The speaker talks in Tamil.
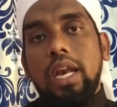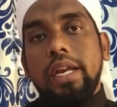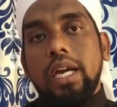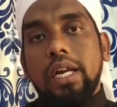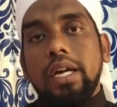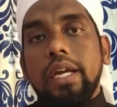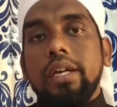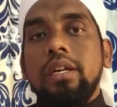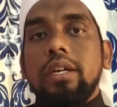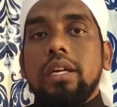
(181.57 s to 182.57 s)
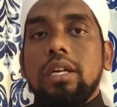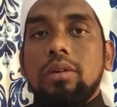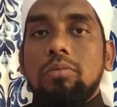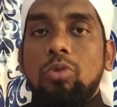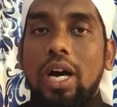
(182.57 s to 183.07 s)
நல்லடியார்களே
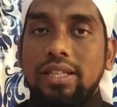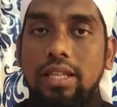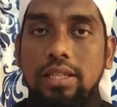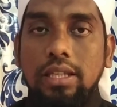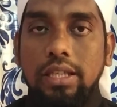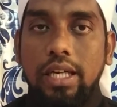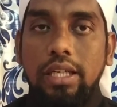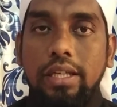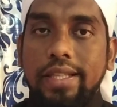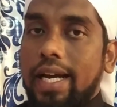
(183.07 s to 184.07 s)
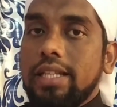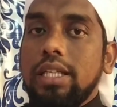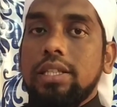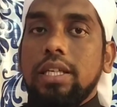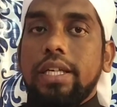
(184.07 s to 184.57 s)
முஹத்தீசின்கள் இந்த
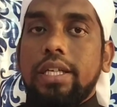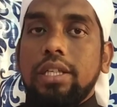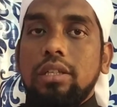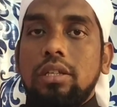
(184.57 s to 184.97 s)
ஹதீசருக்கு